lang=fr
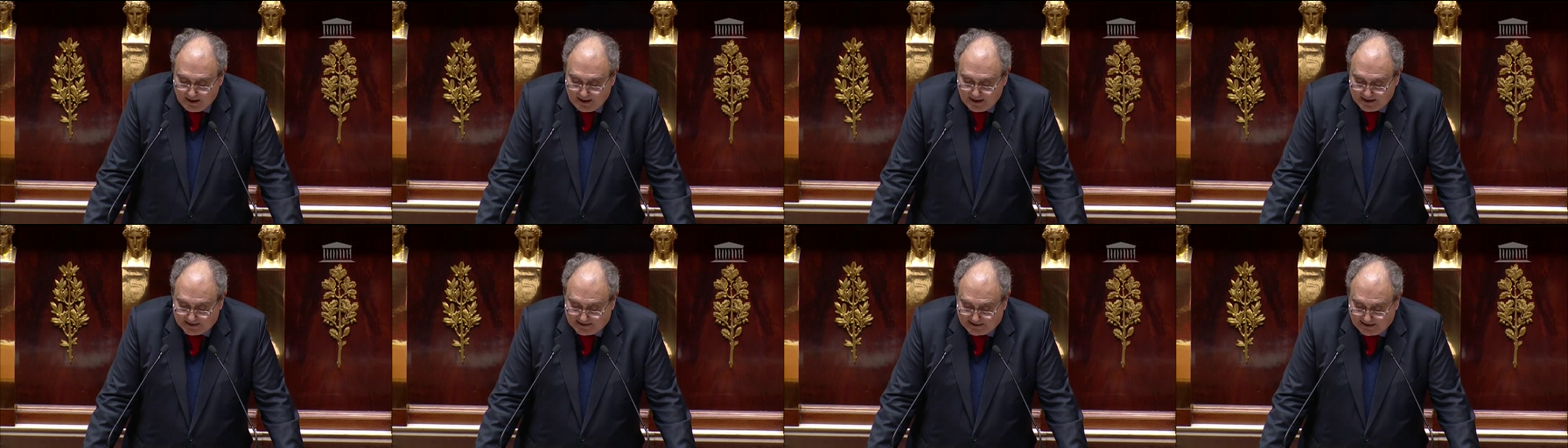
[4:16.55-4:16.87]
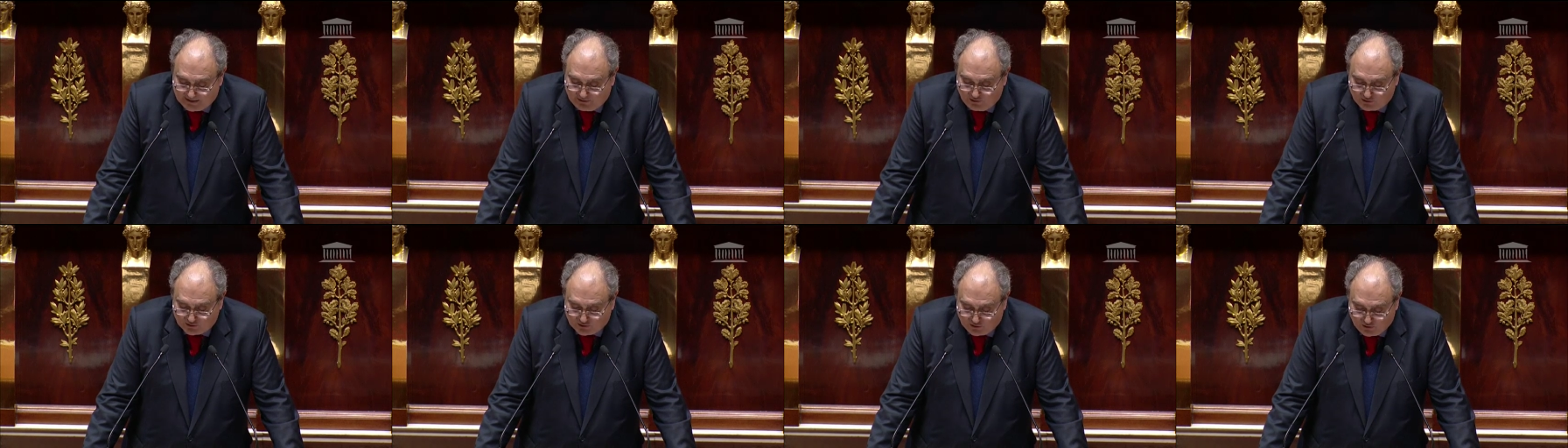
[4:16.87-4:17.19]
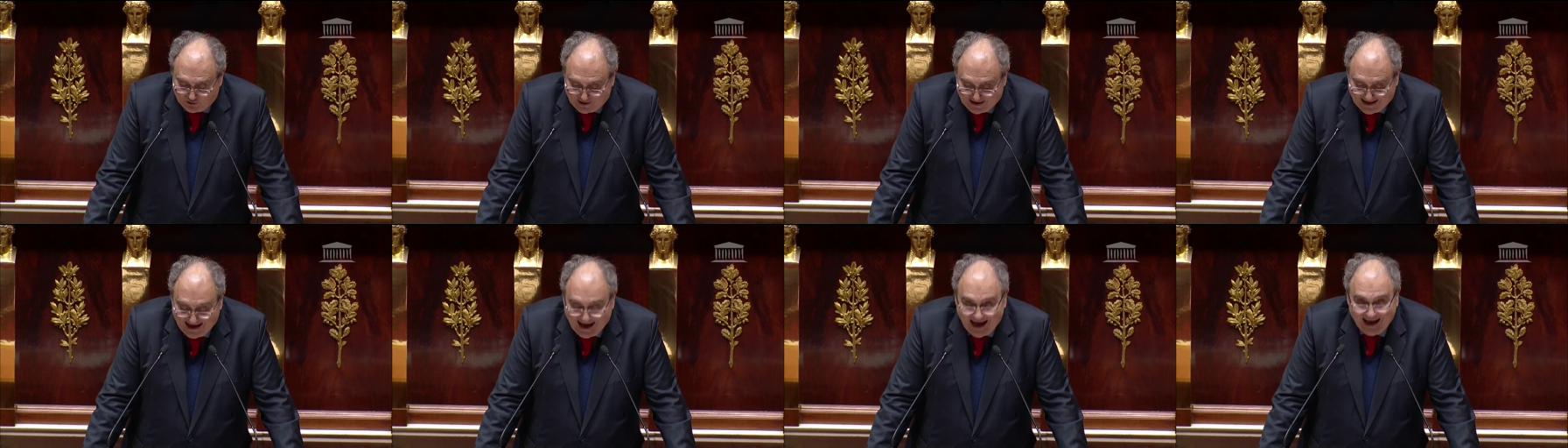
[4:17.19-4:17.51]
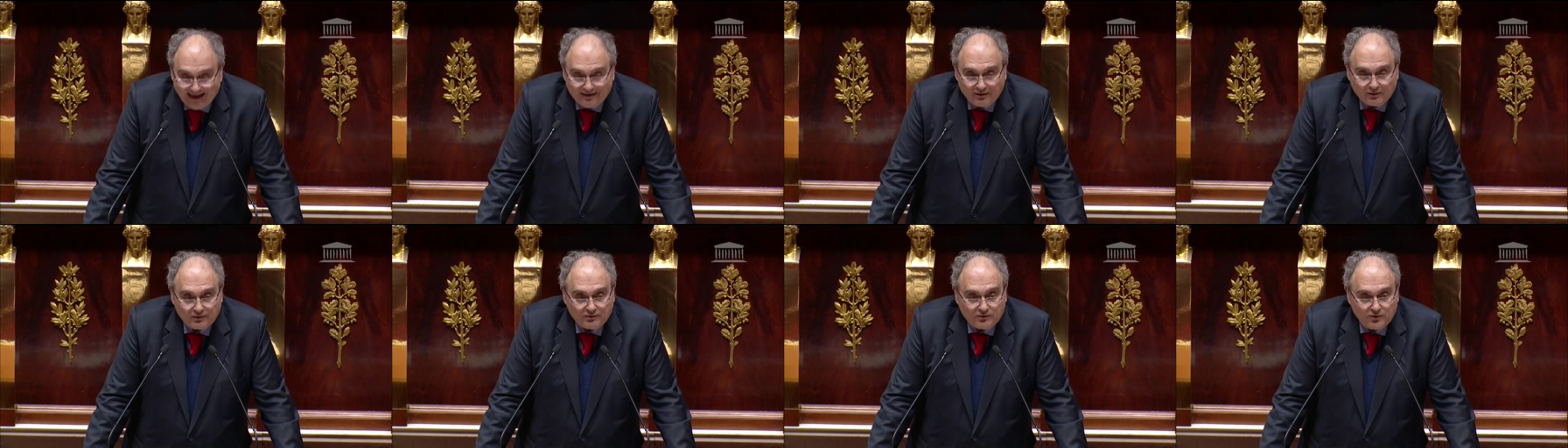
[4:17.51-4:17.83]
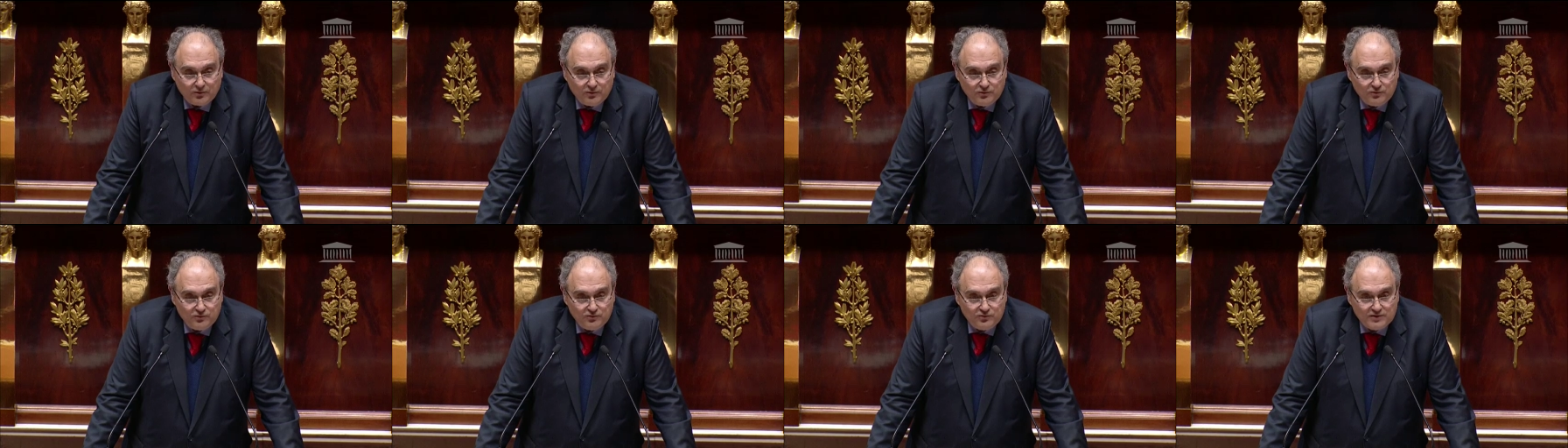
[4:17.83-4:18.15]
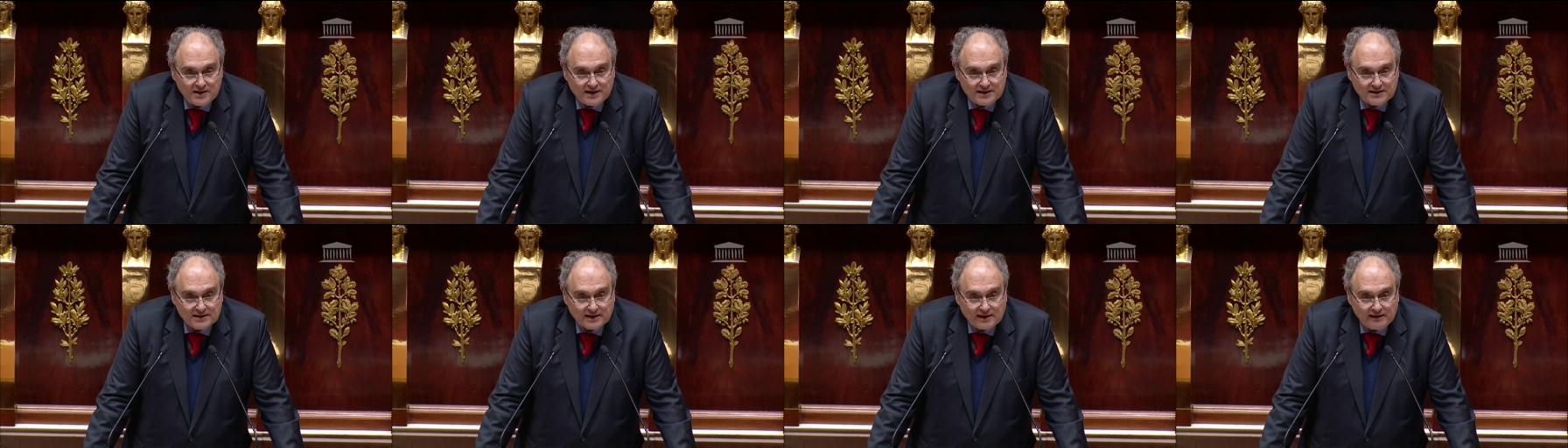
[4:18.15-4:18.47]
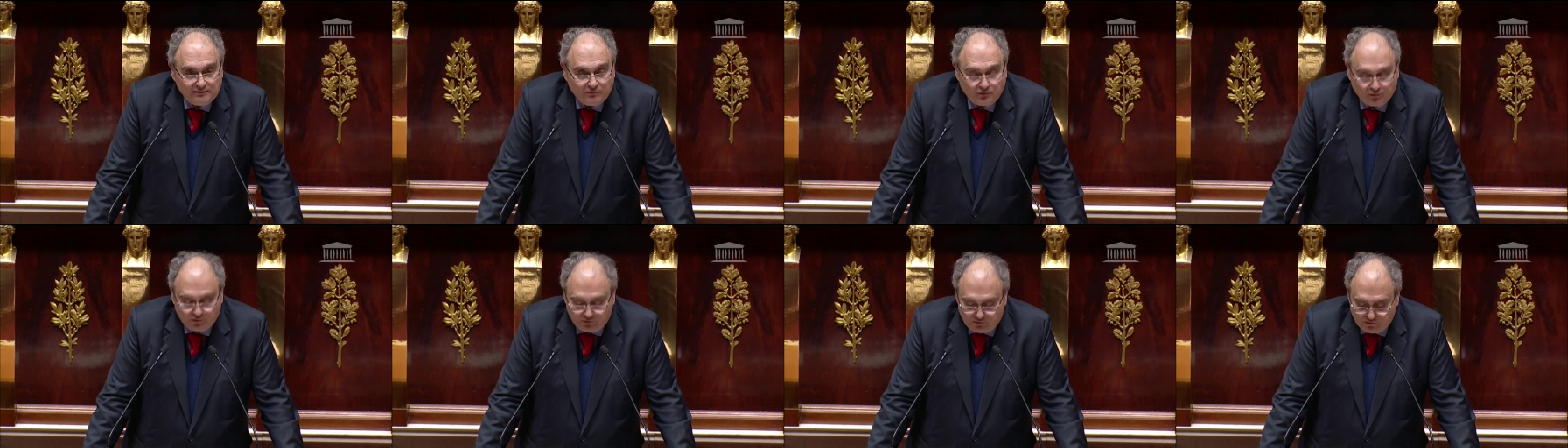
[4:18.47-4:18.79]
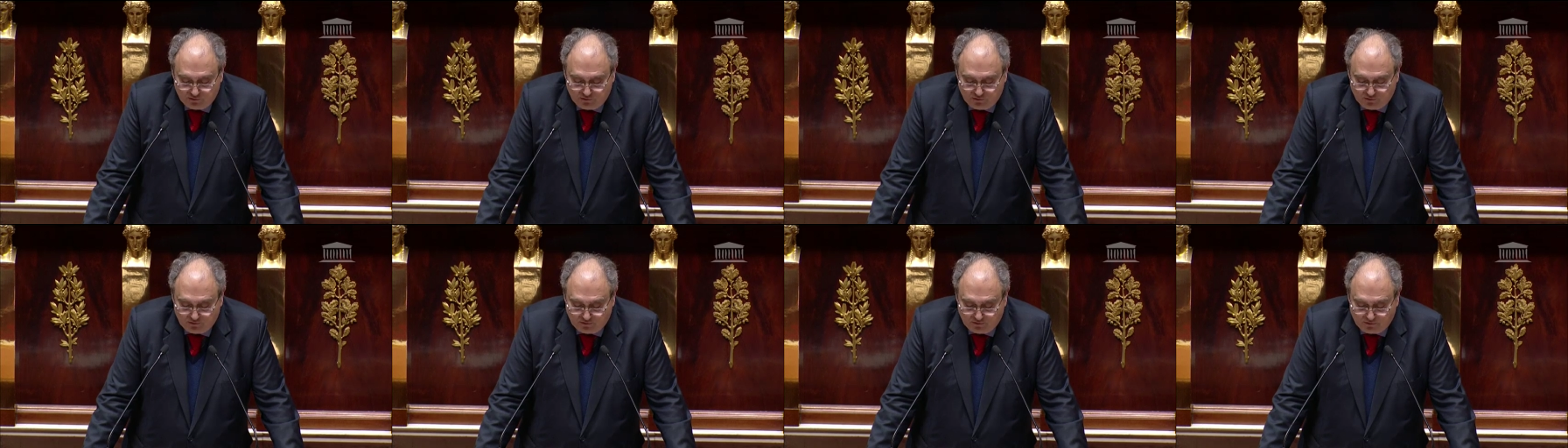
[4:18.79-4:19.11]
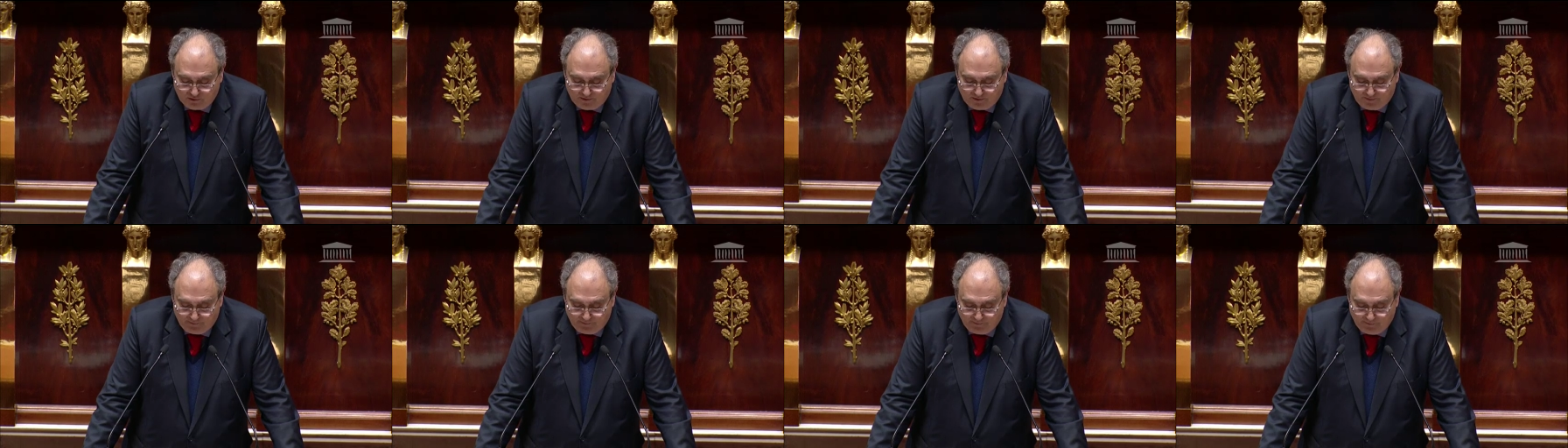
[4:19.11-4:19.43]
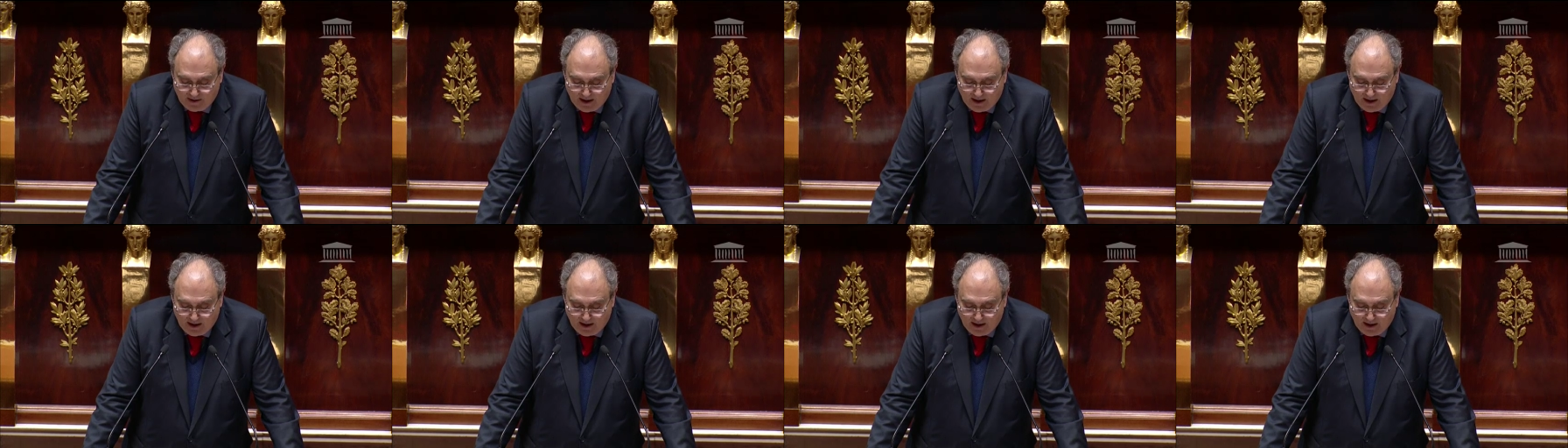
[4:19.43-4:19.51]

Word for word: Et c'est dans ce cadre que nous nous inscrivons toujours.